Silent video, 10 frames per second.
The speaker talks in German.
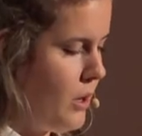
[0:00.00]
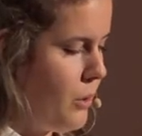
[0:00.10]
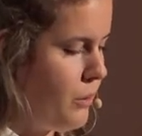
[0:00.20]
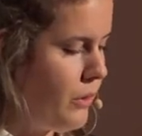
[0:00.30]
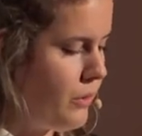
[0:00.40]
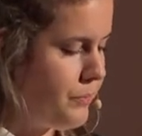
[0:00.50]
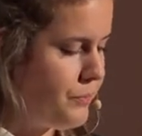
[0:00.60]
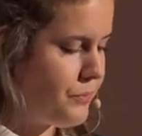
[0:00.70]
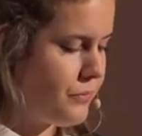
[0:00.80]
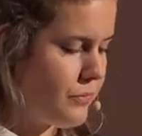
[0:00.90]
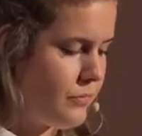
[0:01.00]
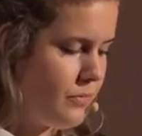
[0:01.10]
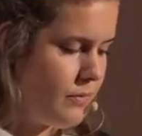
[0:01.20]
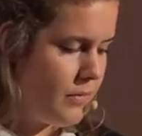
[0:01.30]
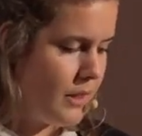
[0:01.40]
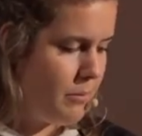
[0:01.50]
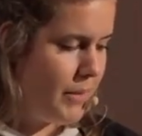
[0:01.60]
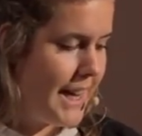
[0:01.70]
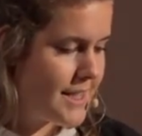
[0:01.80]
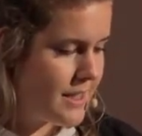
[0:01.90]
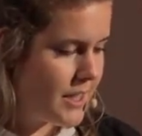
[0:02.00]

Und wir lesen